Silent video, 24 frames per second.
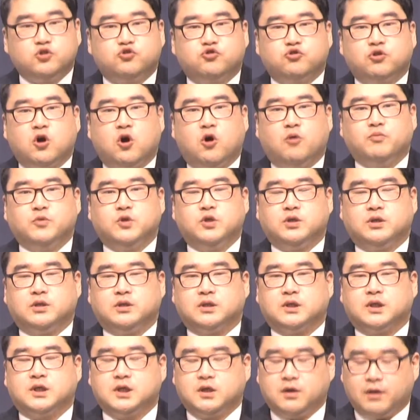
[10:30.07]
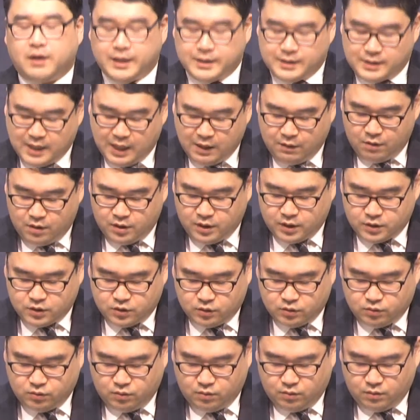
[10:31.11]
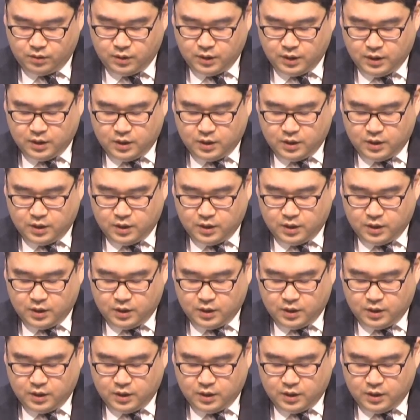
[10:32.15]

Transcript: 수가 없는 그러한 상황에서도